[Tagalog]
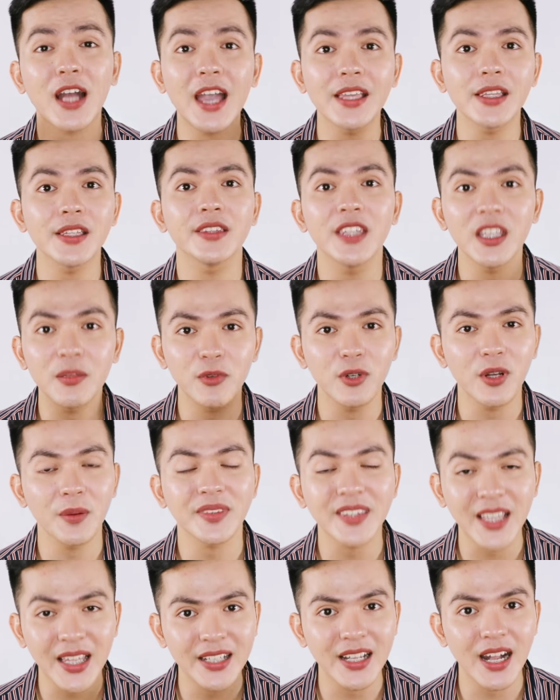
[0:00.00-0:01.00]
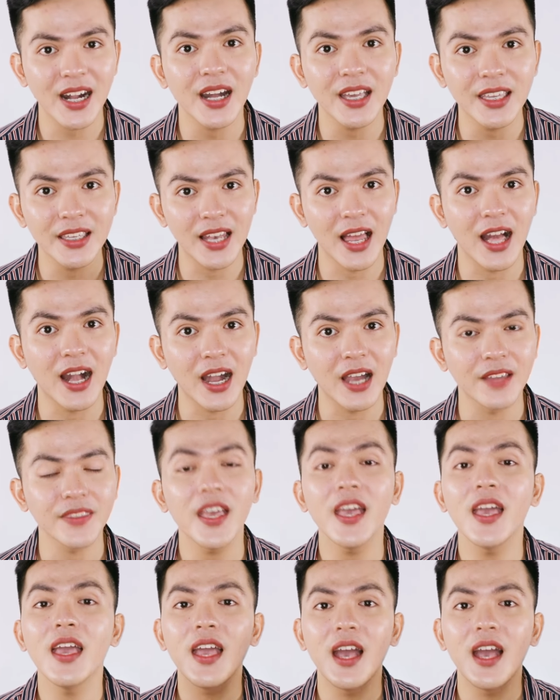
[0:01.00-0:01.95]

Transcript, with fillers: kahit hindi mo naman talaga kailangan.